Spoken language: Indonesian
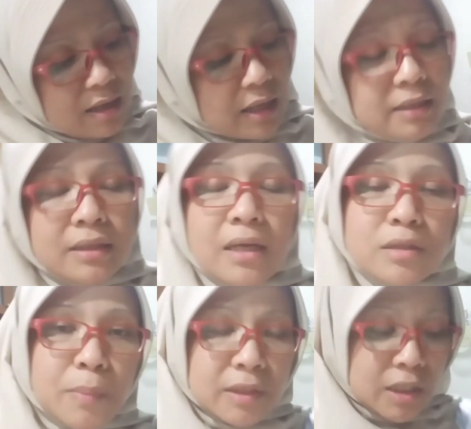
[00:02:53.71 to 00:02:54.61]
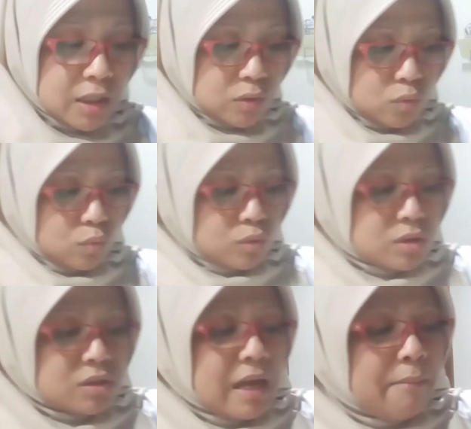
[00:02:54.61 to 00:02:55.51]
kan tidak seperti itu
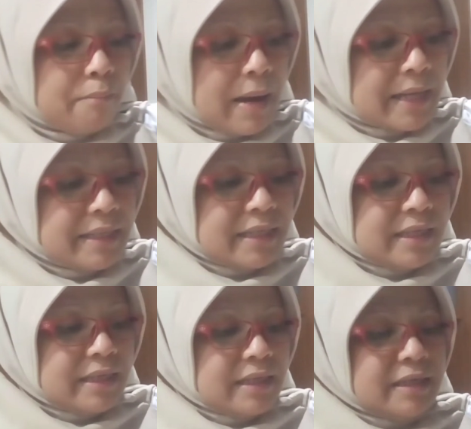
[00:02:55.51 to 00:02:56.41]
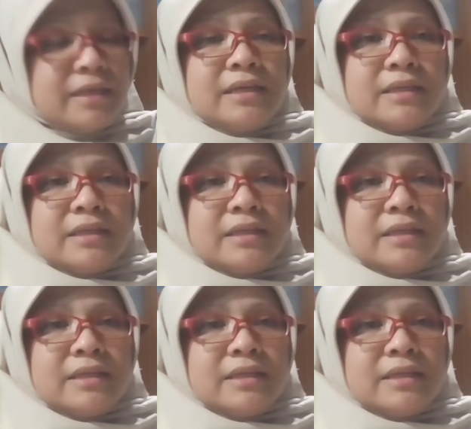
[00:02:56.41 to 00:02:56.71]
sesampai di